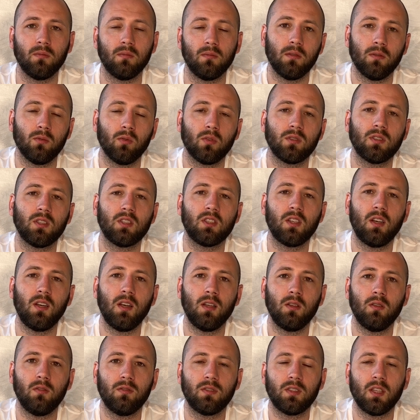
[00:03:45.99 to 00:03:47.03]
Но, к
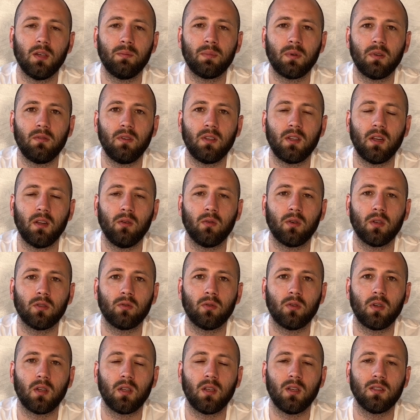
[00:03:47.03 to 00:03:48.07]
сожалению, все правители, у
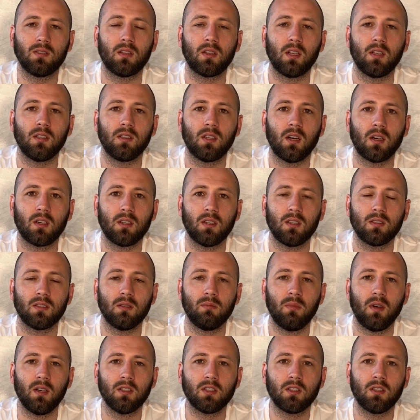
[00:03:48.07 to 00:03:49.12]
которых есть тоталитарные
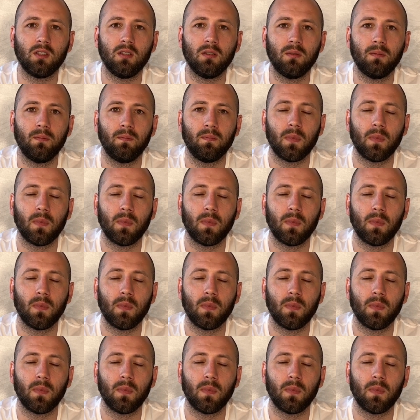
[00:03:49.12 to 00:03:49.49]
замашки,